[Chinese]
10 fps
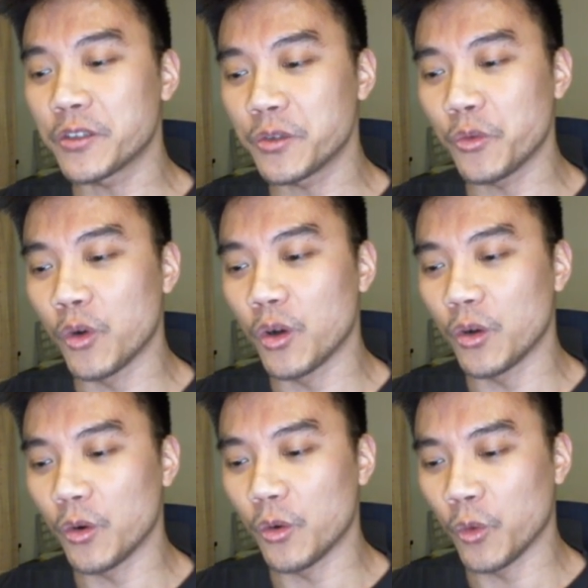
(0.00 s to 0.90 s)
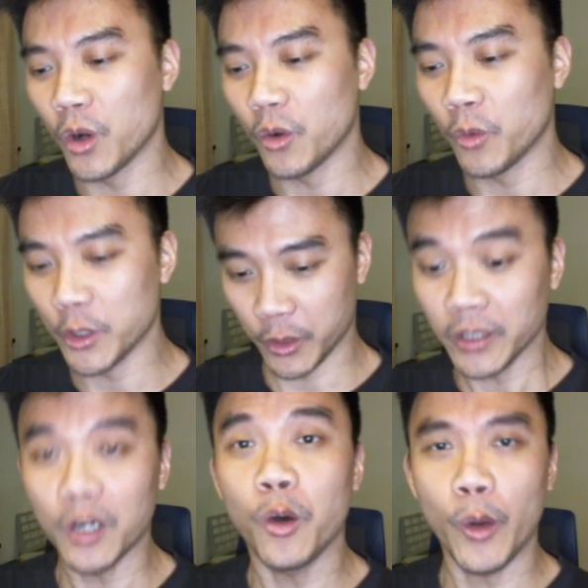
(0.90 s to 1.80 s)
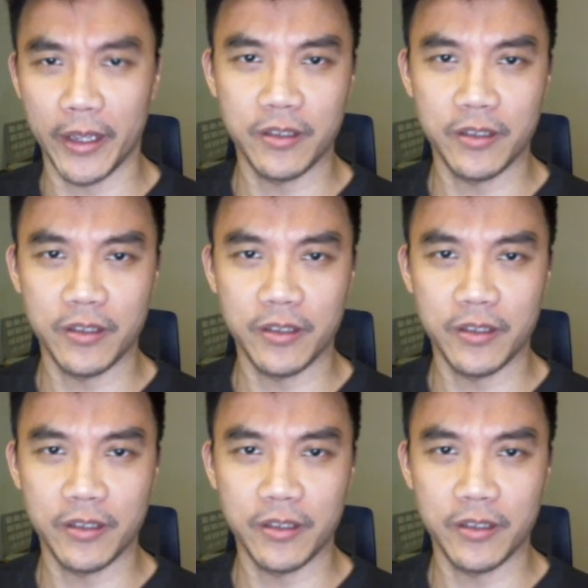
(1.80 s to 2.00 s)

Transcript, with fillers: 是我我我觉得会，